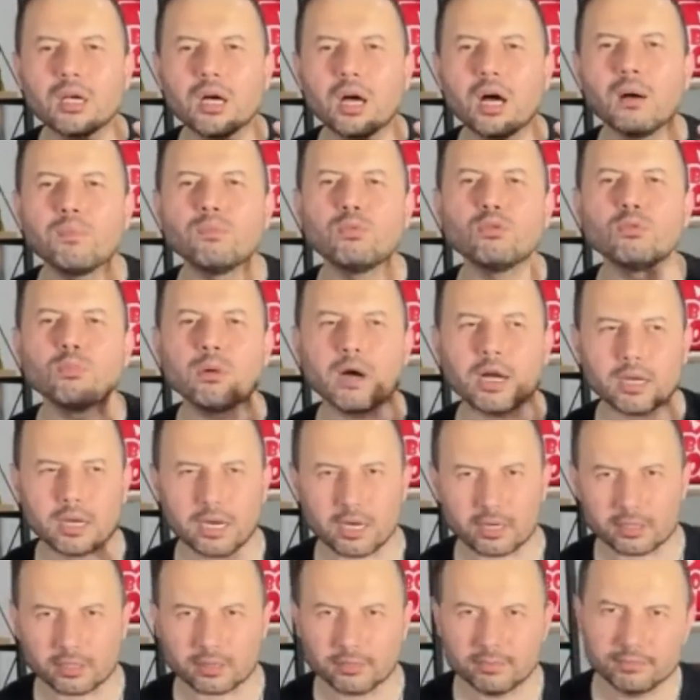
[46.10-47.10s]
Abu
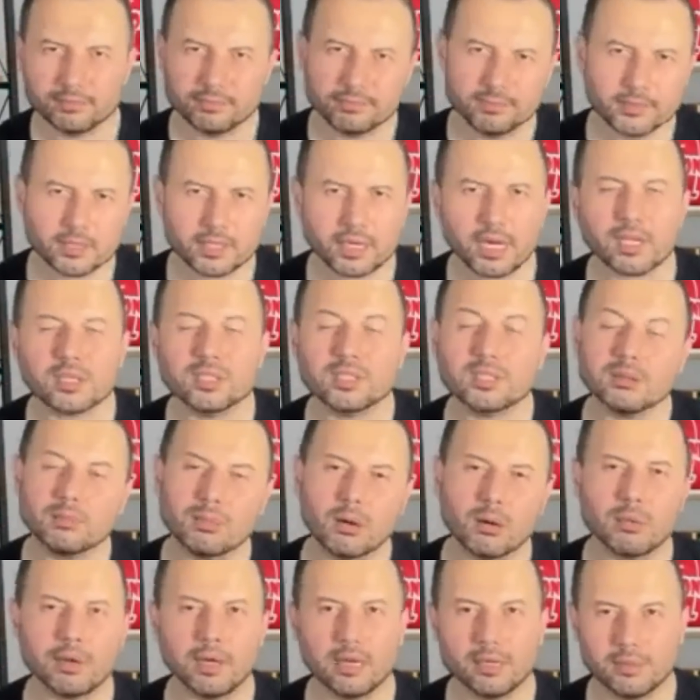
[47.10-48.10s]
Bakar. Kaçtı
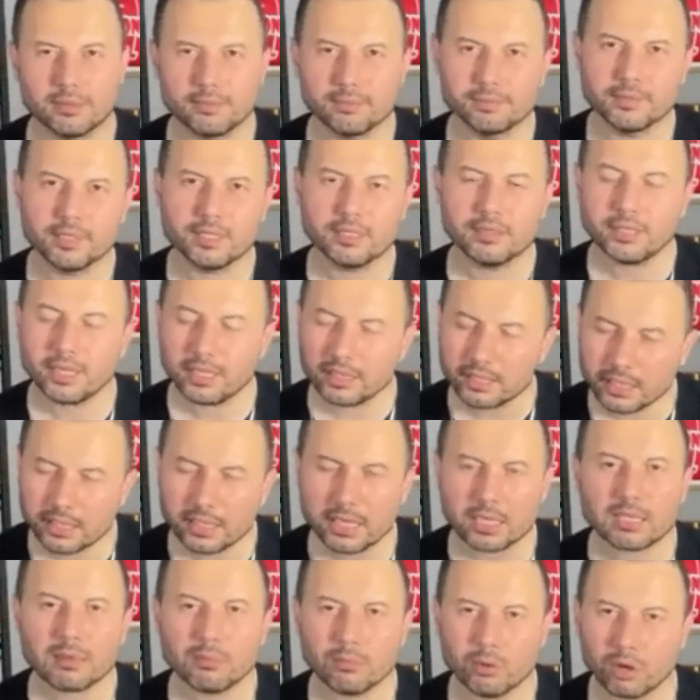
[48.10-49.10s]
baba. Dediğin
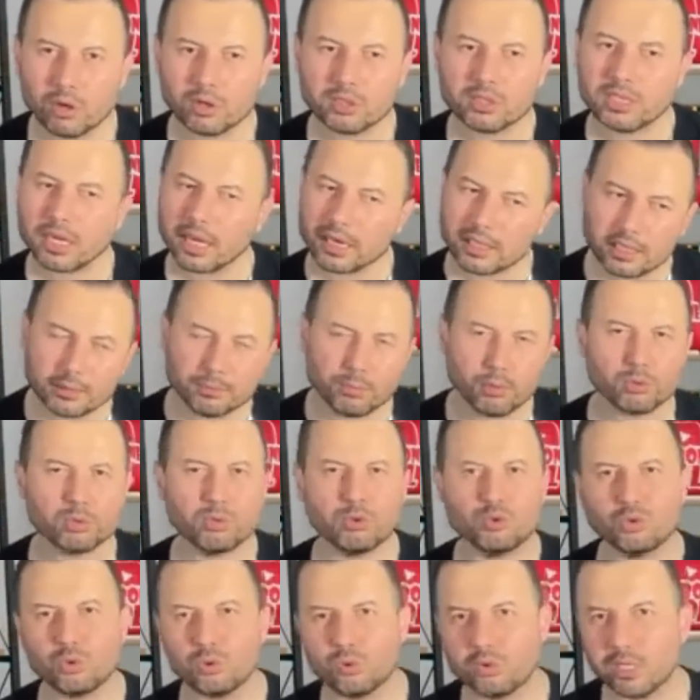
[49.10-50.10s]
adam o. Kendi
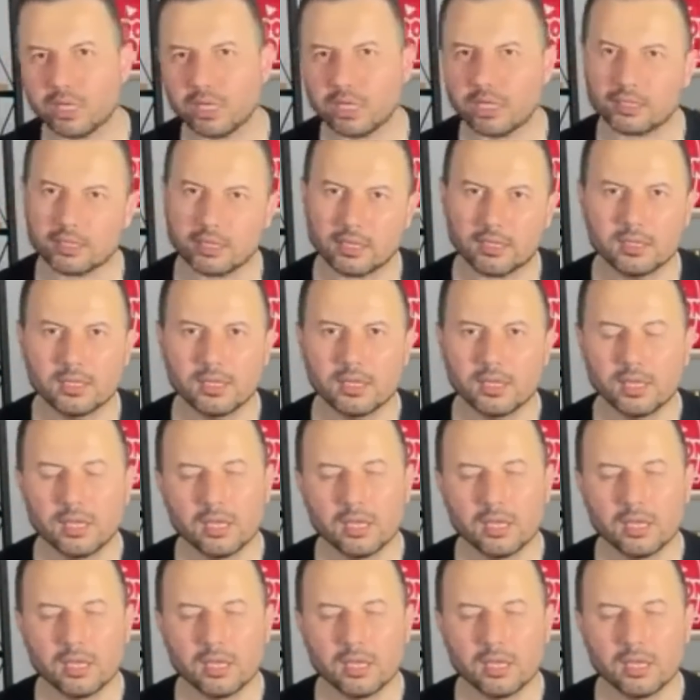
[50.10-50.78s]
pozisyonunu yaratan.